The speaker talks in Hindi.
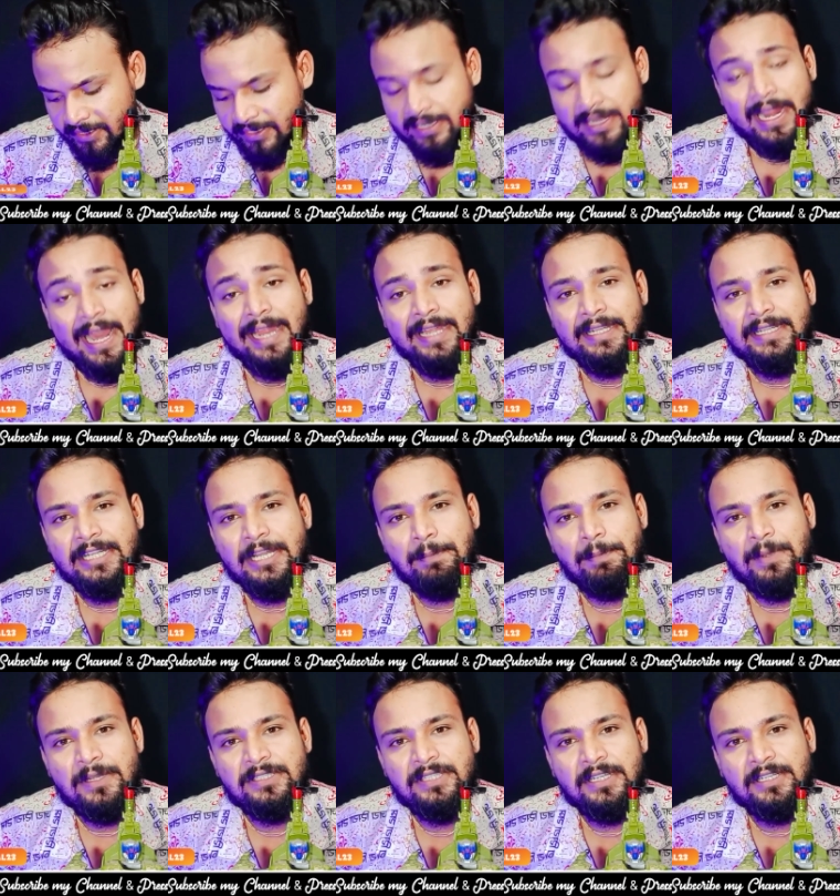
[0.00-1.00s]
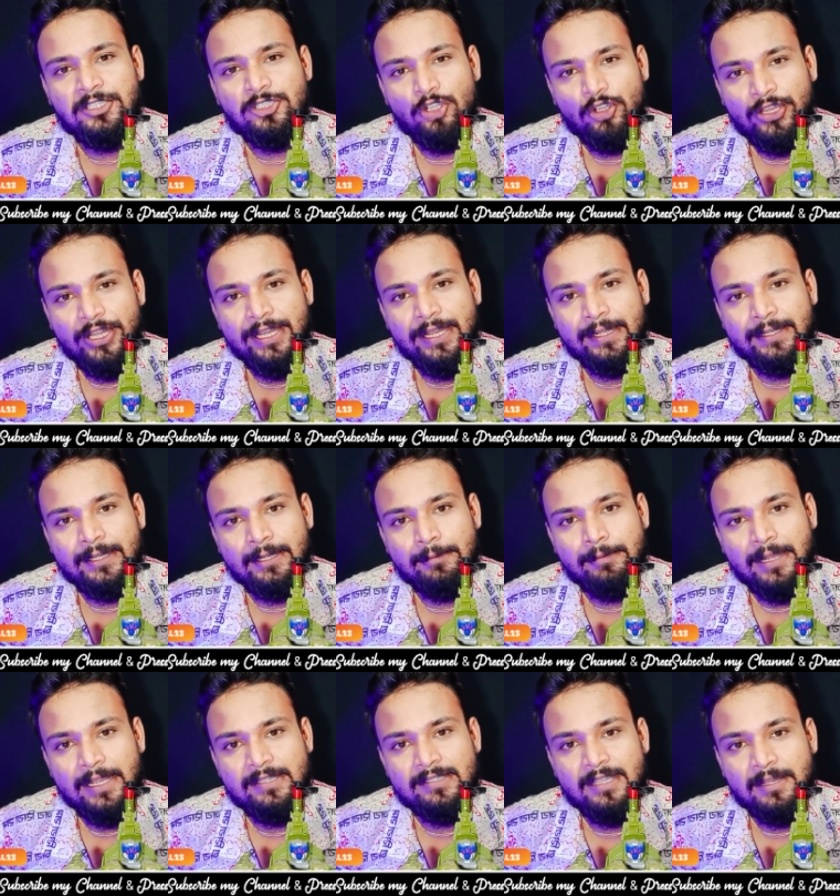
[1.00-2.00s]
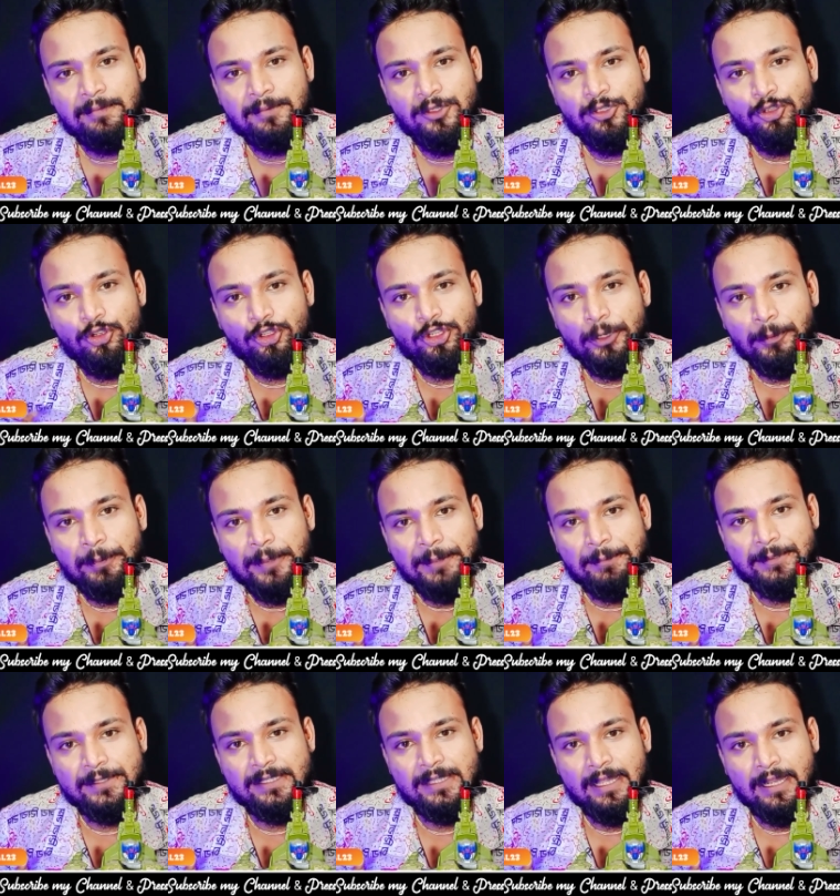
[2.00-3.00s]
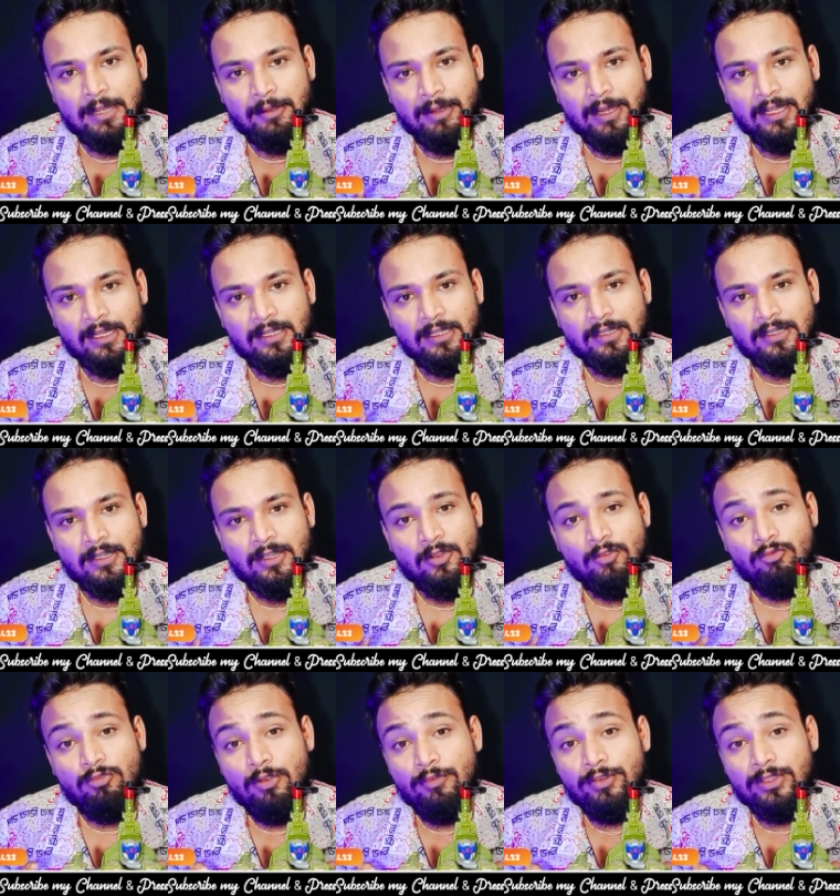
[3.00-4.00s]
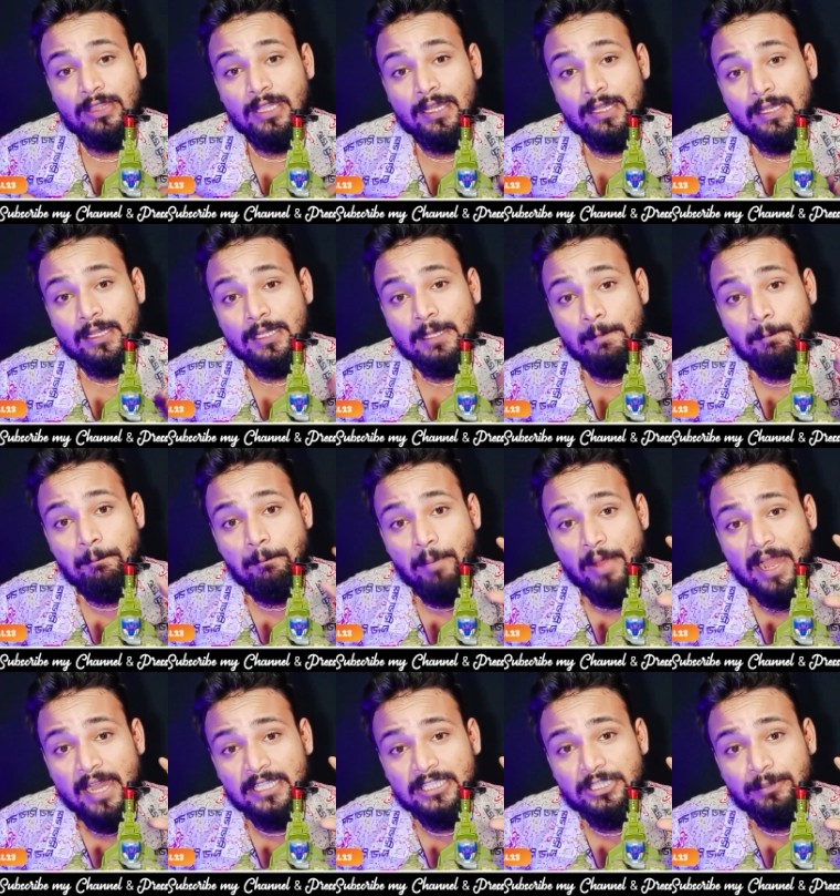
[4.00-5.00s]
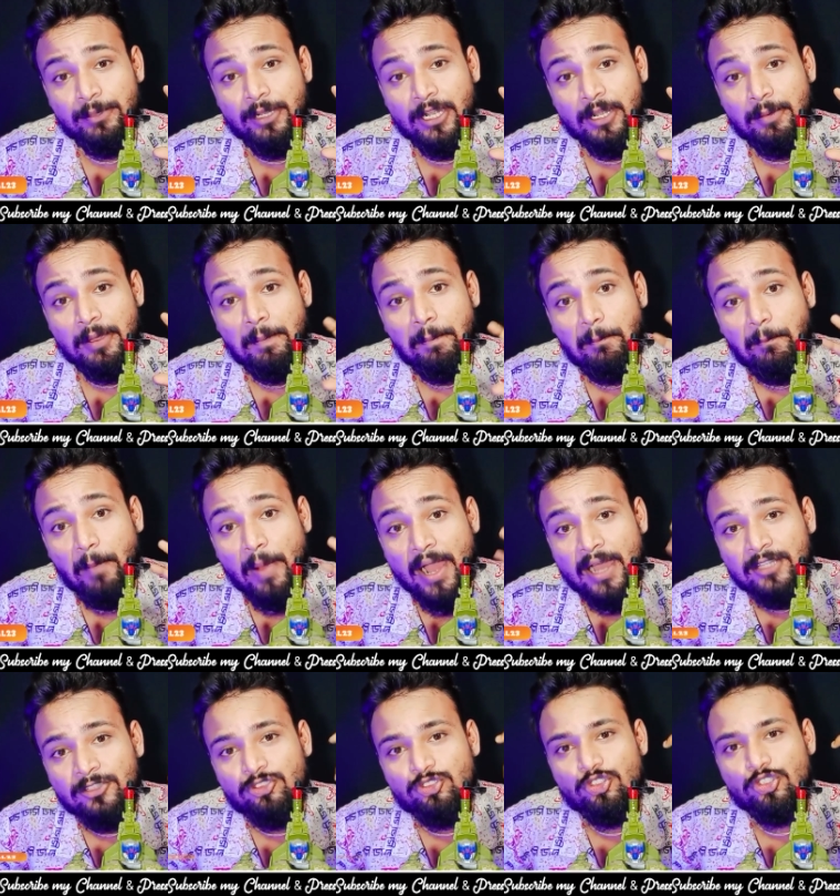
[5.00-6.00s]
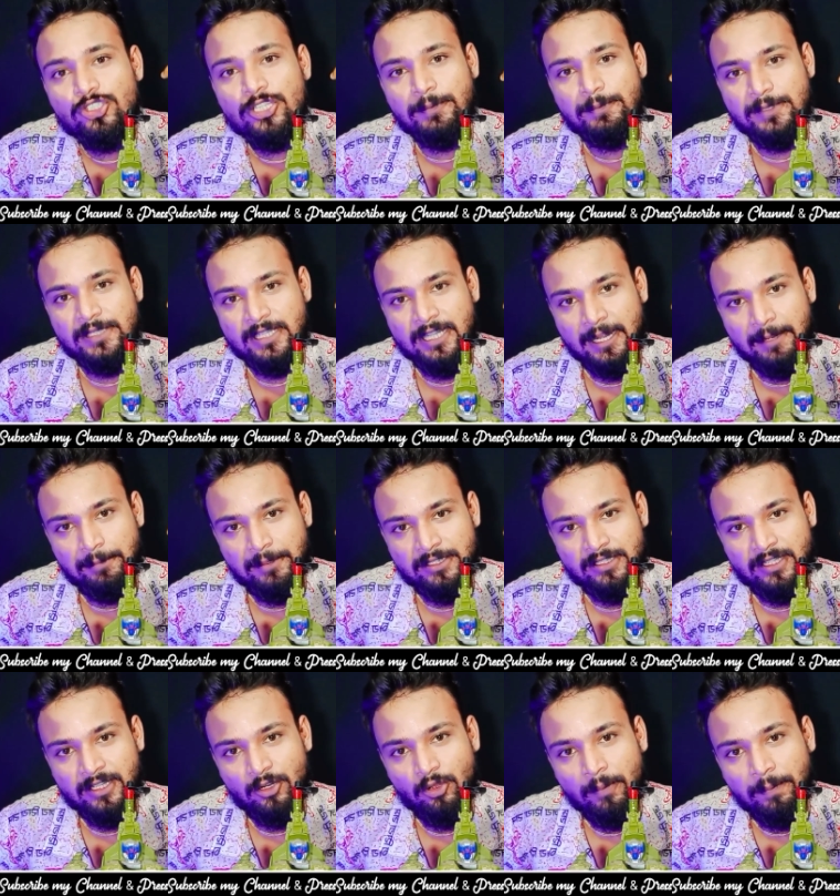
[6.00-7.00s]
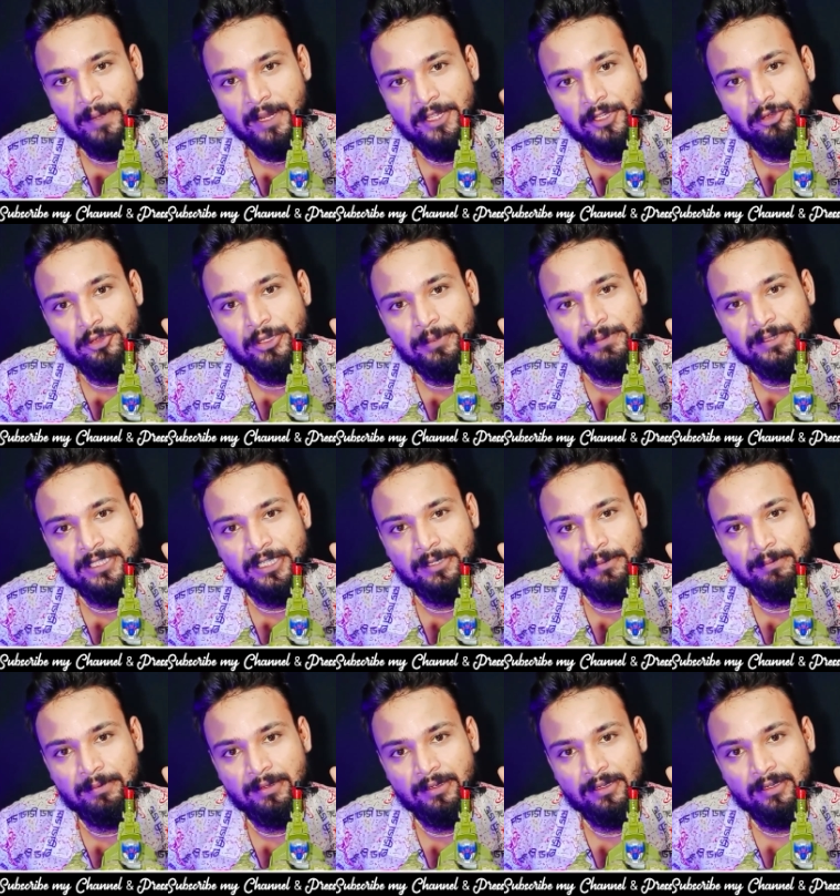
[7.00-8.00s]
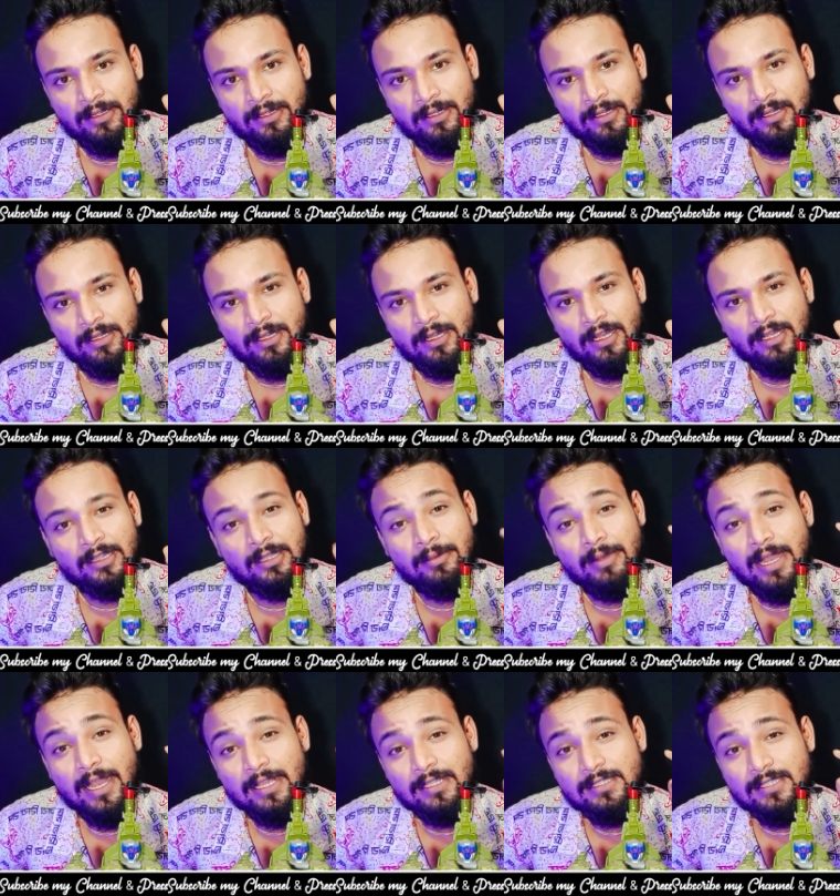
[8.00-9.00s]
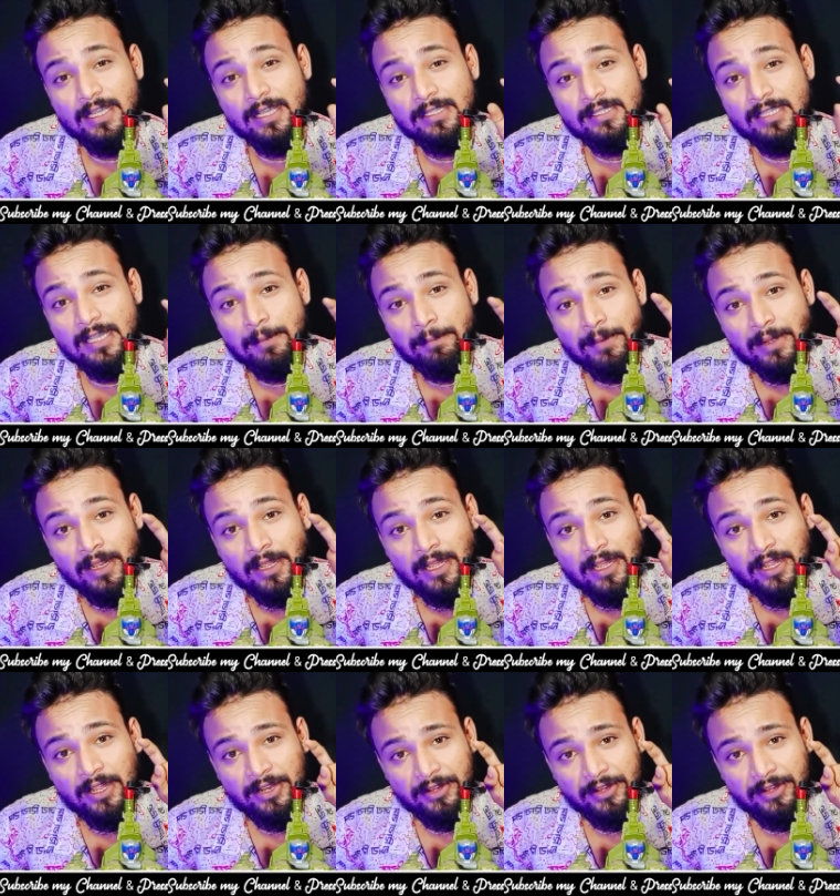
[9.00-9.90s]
90 परसेंट जो क्रिएटर है भाई साहब यूट्यूब टिप्स देने वाले वो बताएंगे कि पाँच मिनट में 500 सब्सक्राइबर्स करो अपने यूट्यूब चैनल पर एकदम ऐसे ऐसे अपने